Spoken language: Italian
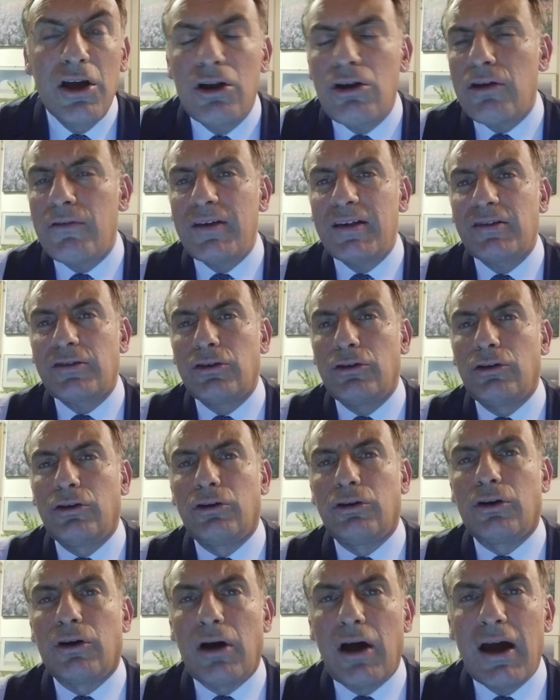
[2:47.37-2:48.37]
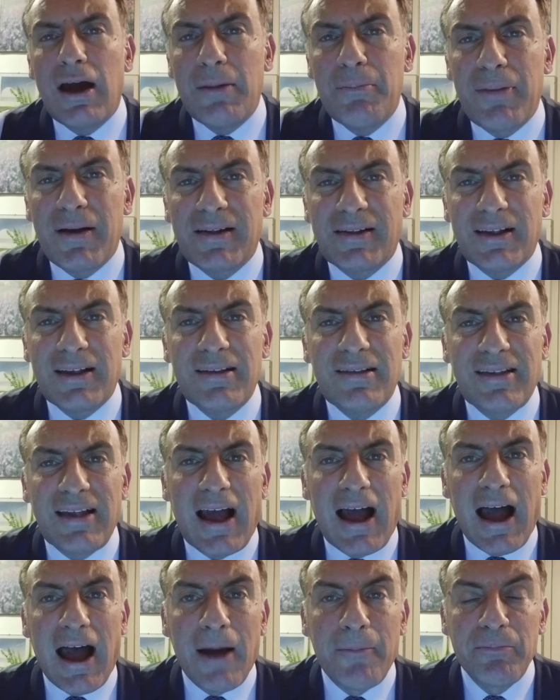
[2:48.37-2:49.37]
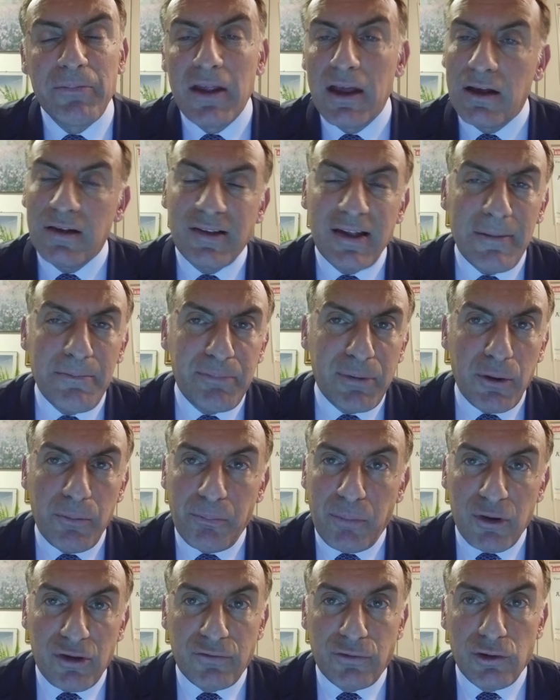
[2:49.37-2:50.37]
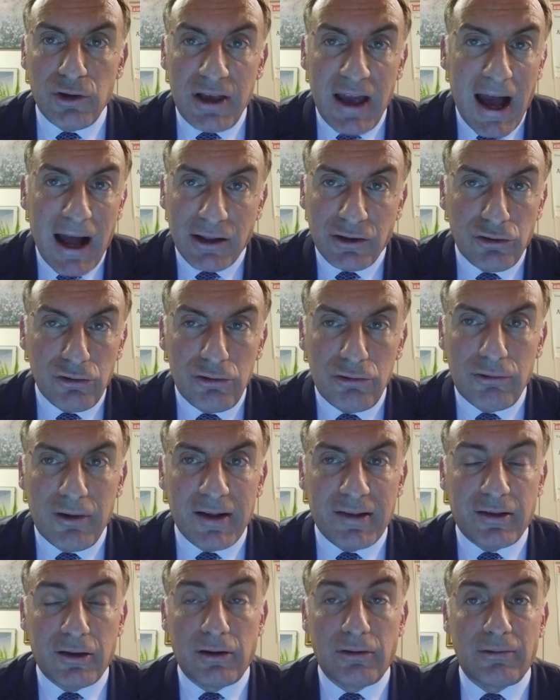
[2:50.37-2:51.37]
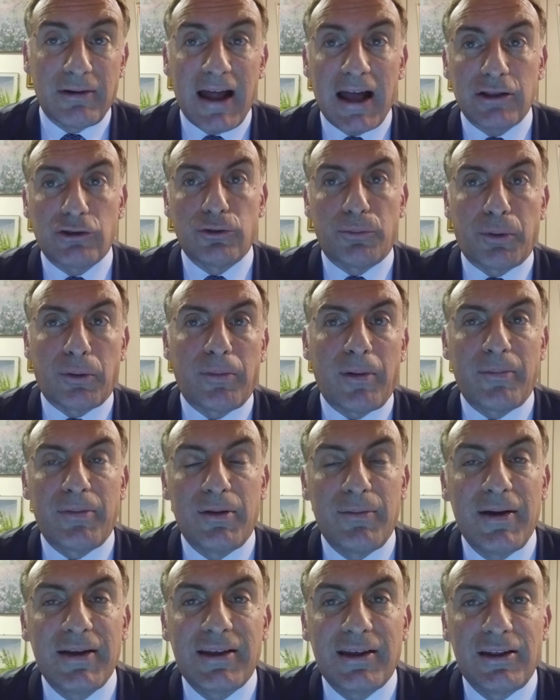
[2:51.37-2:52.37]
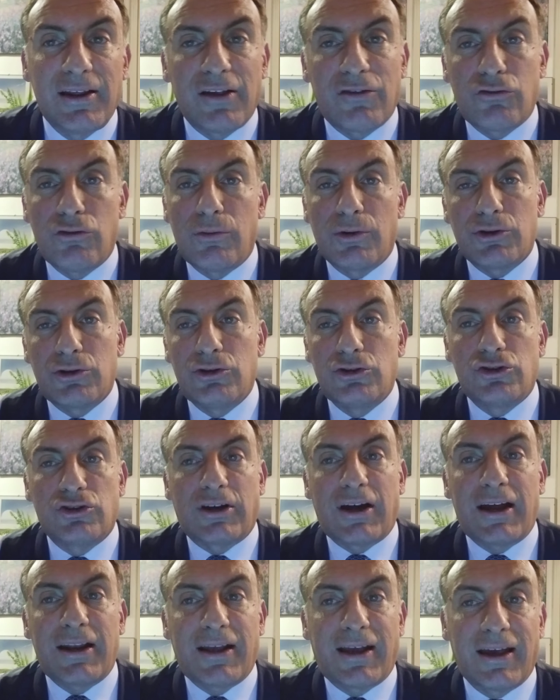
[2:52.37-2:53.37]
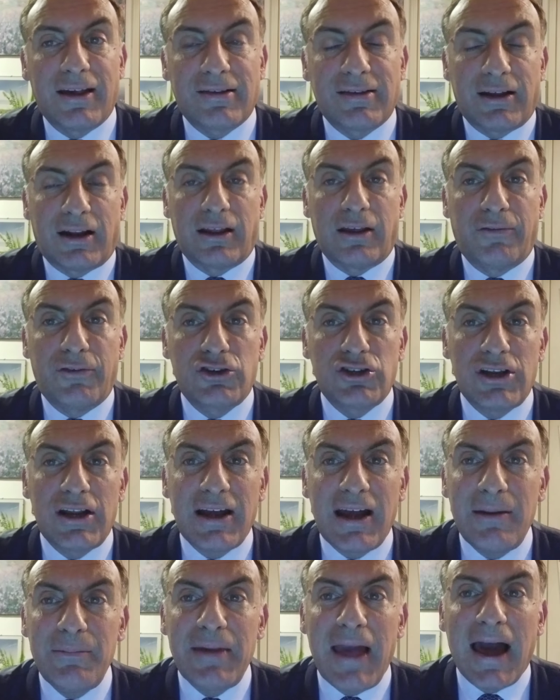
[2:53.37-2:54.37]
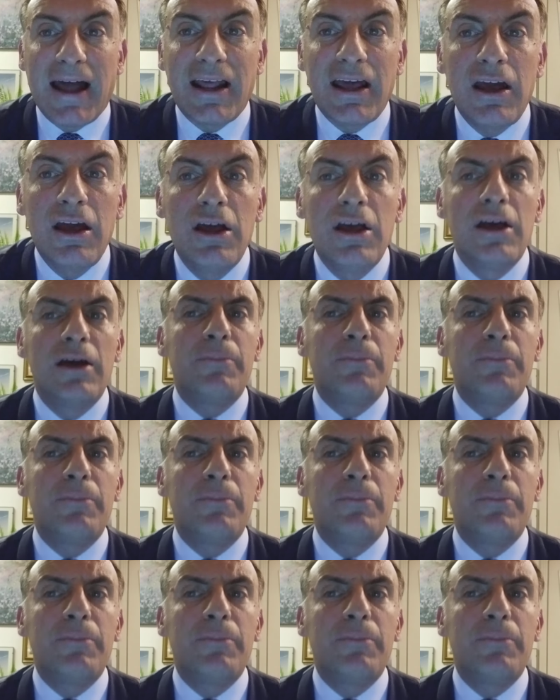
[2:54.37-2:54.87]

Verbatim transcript: l'ho visto abbastanza, sempre un po' svogliato, questo è un lato probabilmente del suo modo di giocare che sarà difficile cambiare,